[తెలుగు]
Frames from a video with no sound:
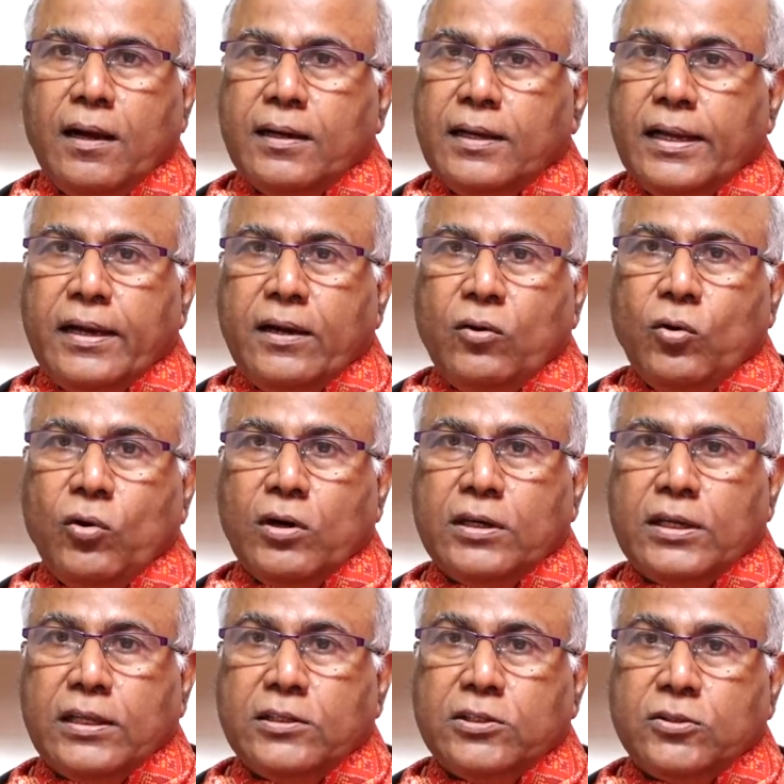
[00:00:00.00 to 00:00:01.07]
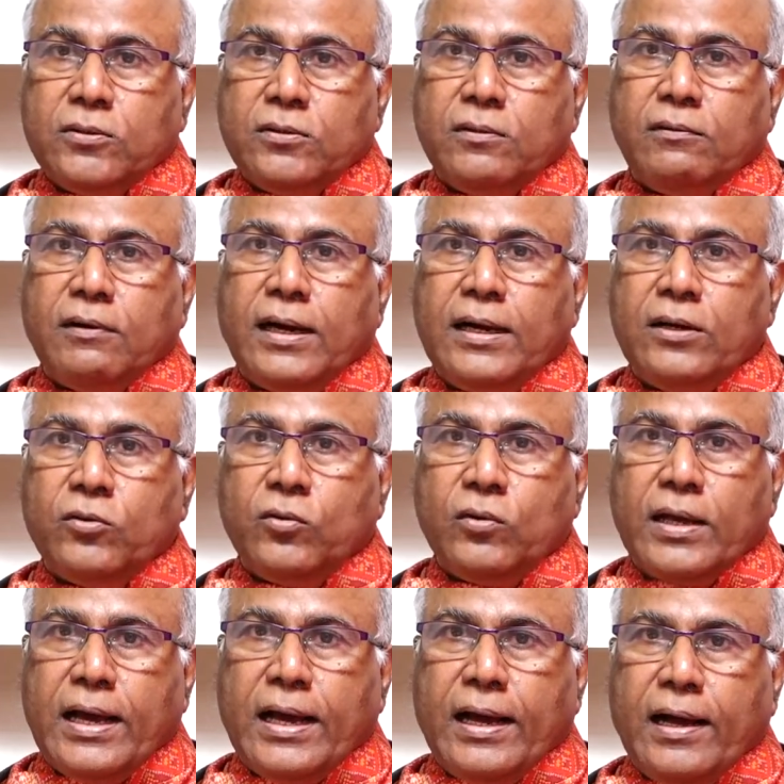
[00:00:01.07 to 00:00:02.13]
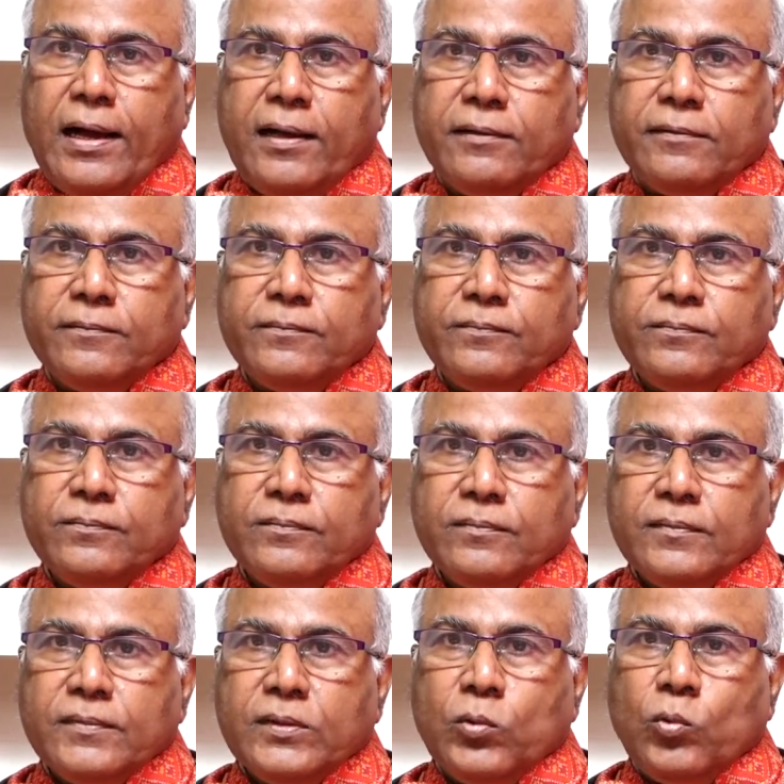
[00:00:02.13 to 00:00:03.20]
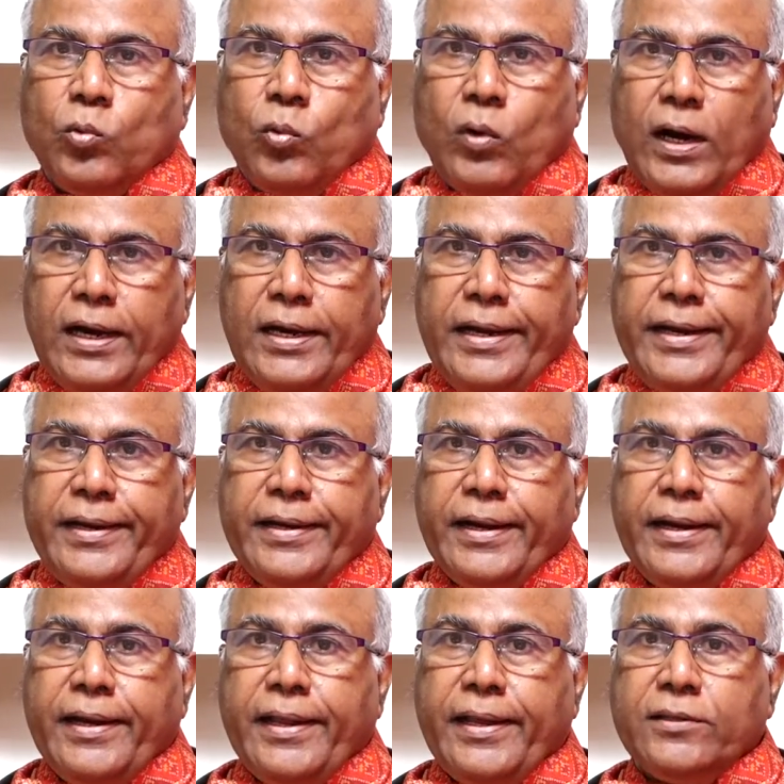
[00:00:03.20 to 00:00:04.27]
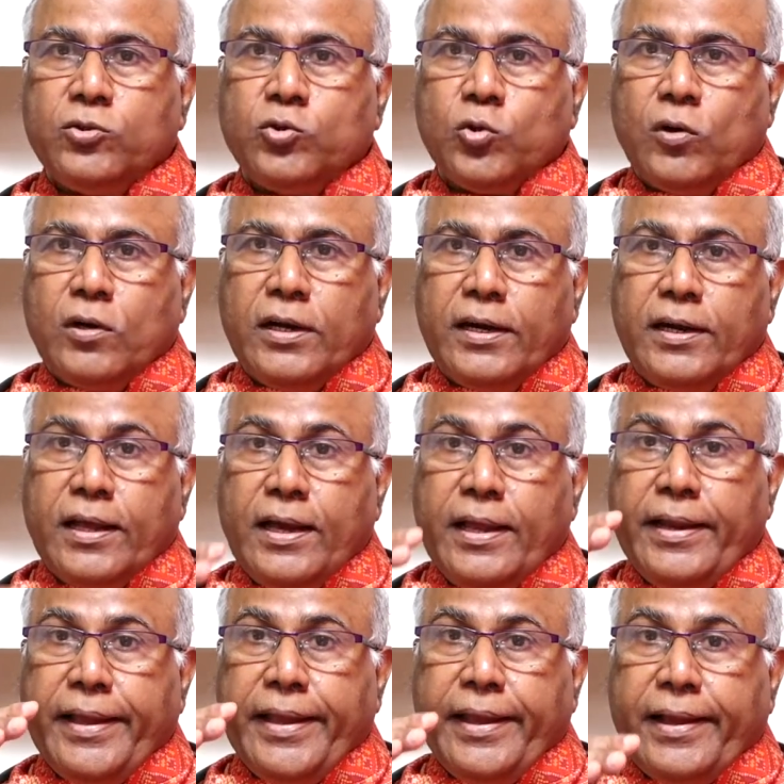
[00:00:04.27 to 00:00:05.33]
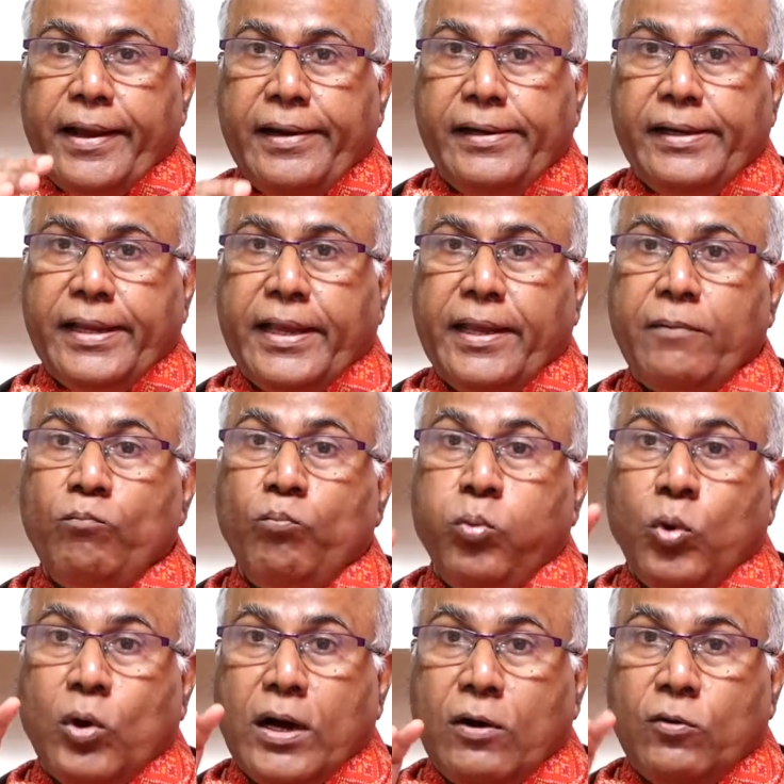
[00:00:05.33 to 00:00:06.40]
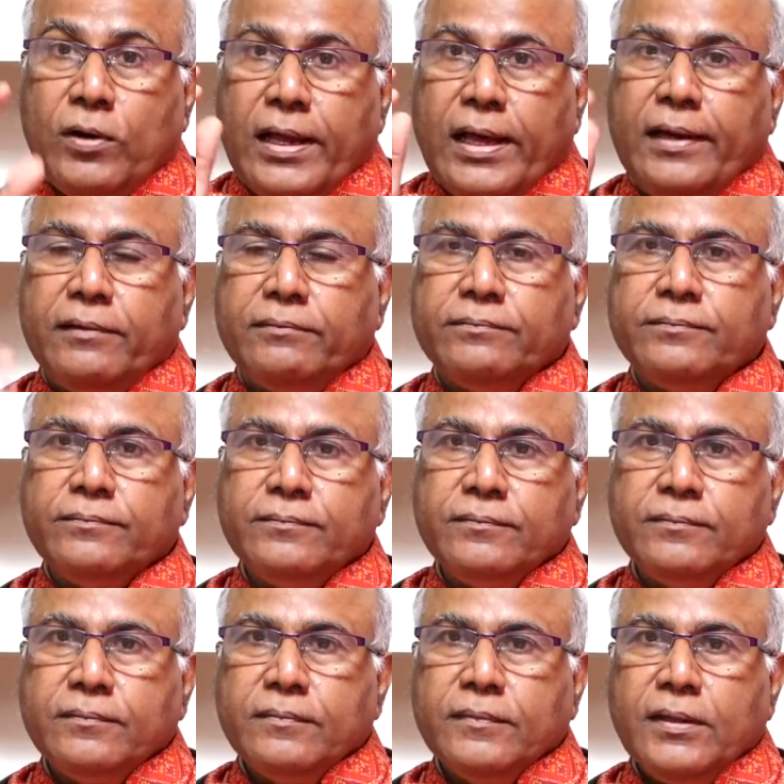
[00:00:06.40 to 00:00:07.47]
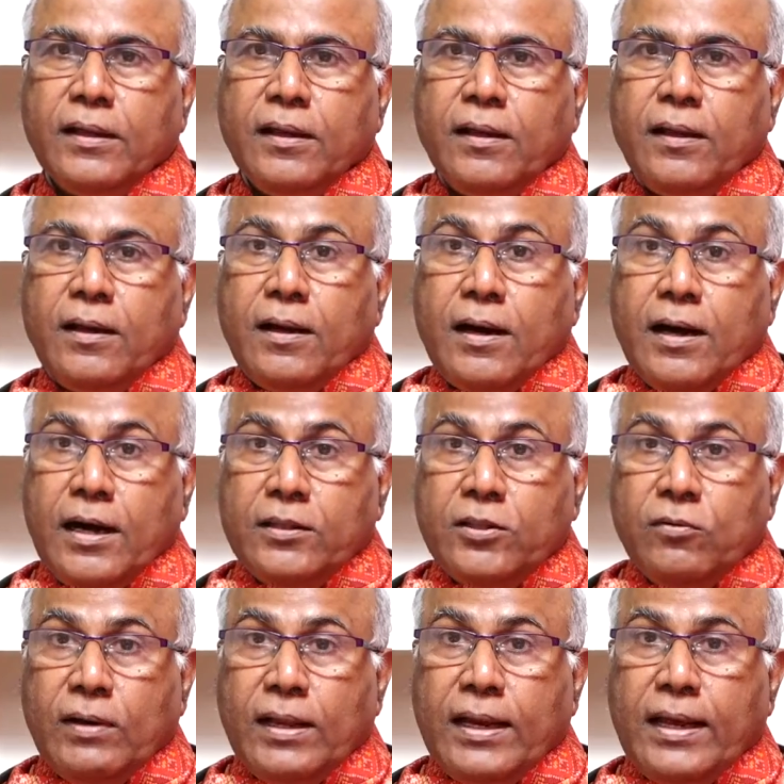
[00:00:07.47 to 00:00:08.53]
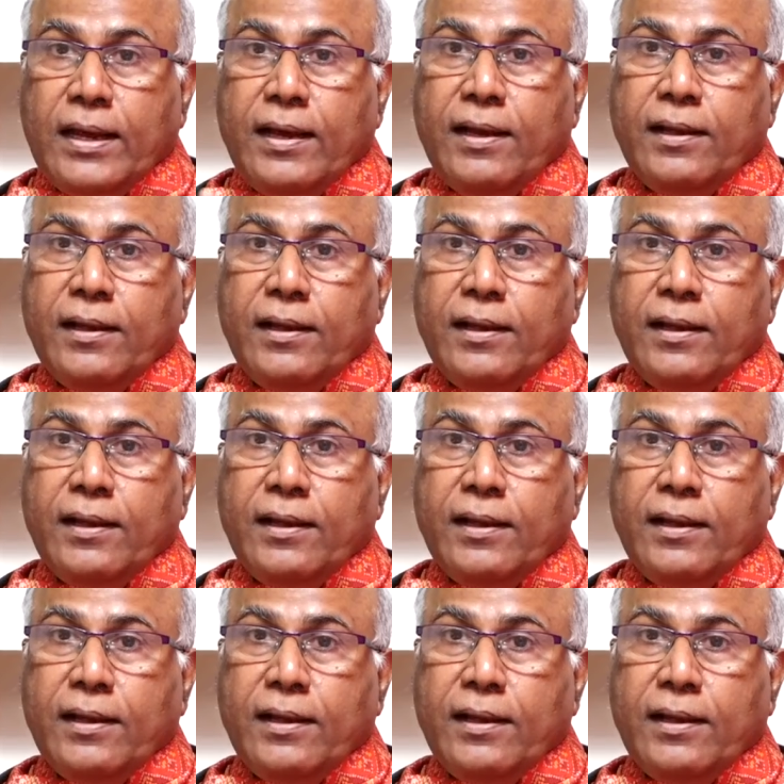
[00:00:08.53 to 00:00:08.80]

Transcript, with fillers: అట్లాగే హోటల్స్ వాళ్ళు కూడా వాళ్ళు ఏంటంటే చూడటానికి కంటికి ఇంపుగా ఉండాలి అందువల్ల